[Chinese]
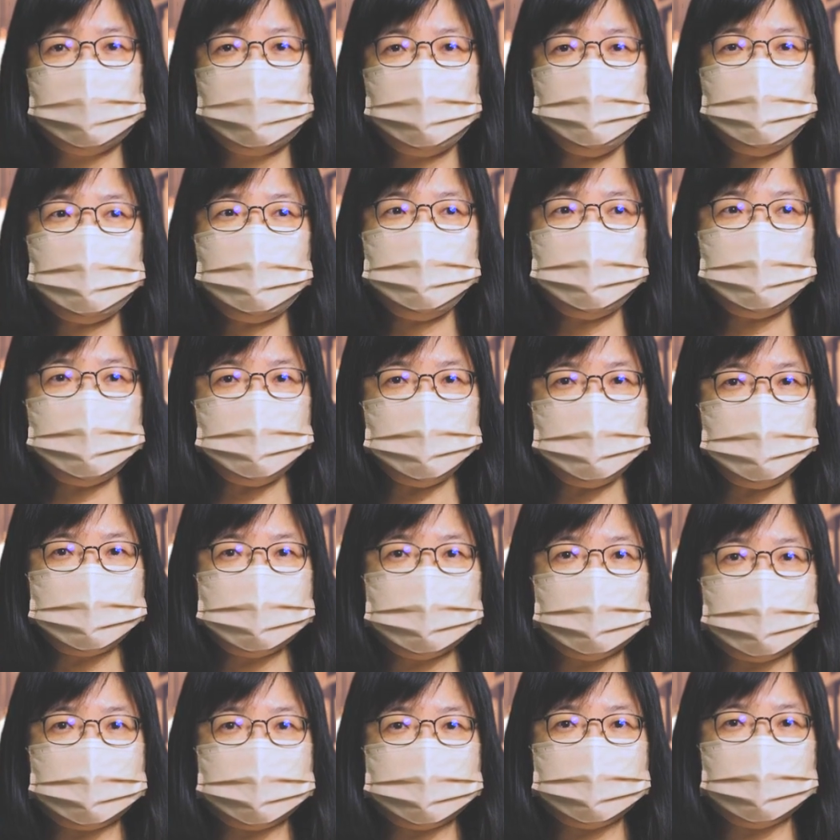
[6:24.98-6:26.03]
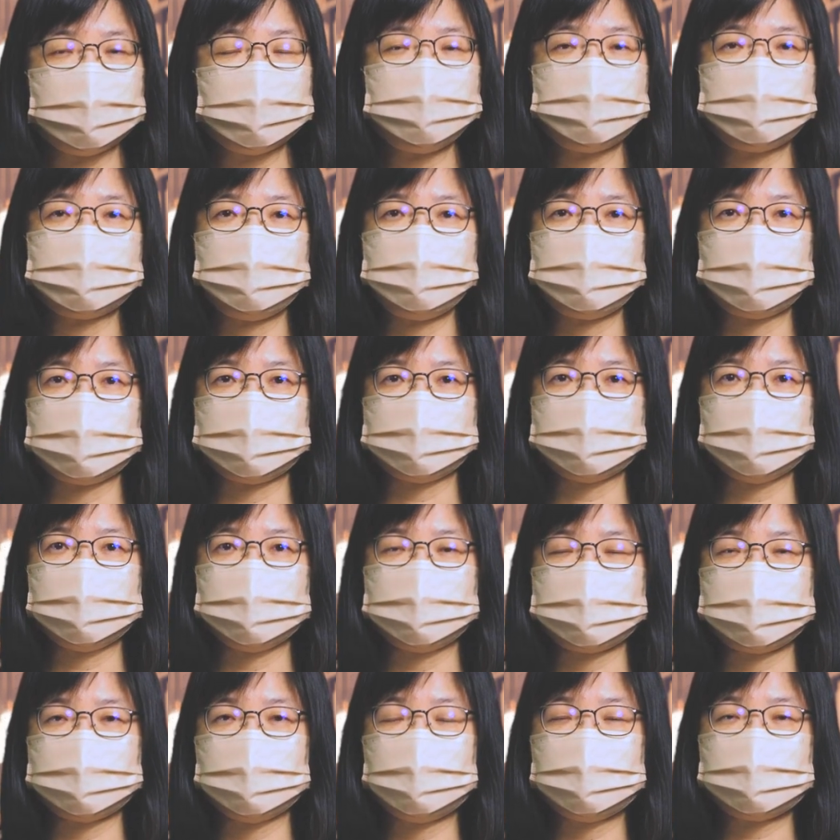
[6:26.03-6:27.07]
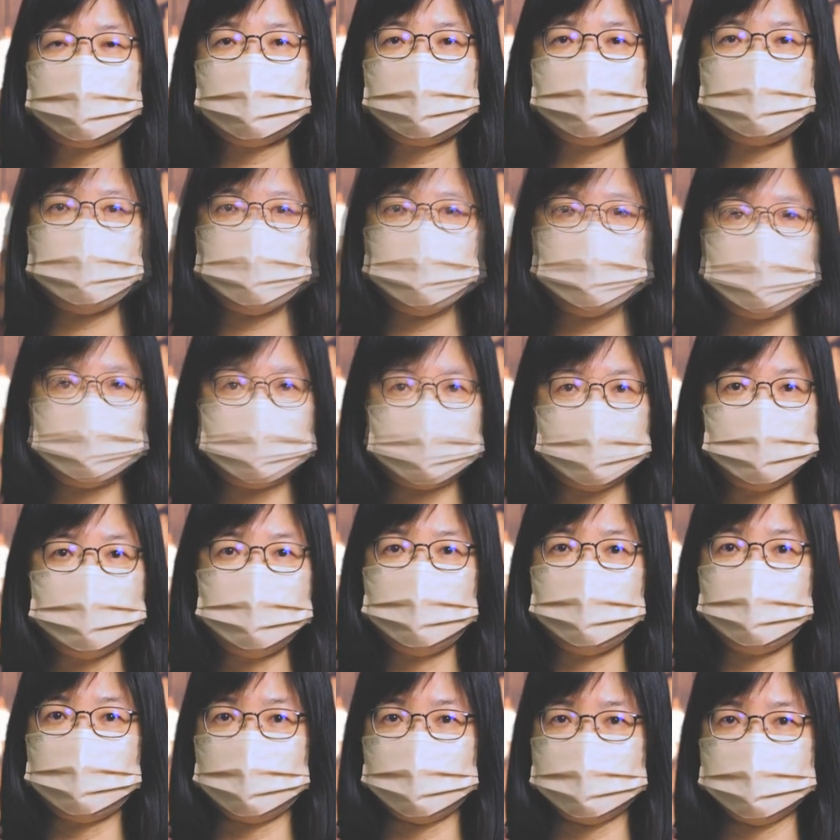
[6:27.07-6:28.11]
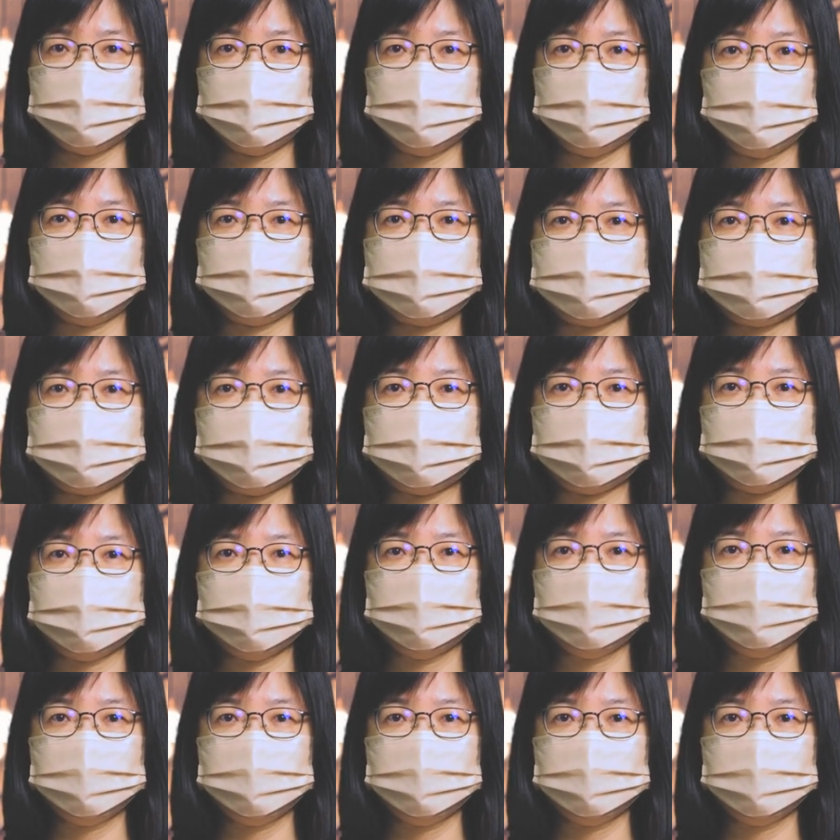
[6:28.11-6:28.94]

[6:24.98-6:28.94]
所以约书亚他有一个榜样，他看着神与摩西同在，